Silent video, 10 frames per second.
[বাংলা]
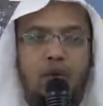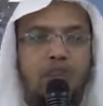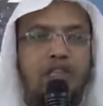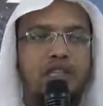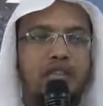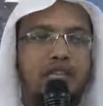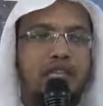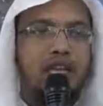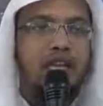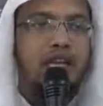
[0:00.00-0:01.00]
আল্লাহ
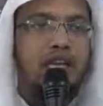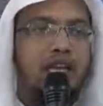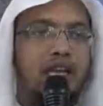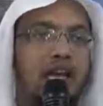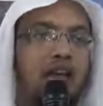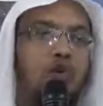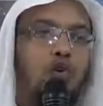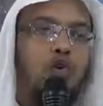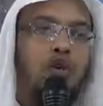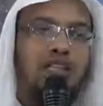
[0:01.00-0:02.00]
সুমাতালার বিশাল নির্দেশ
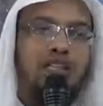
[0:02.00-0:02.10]
পালন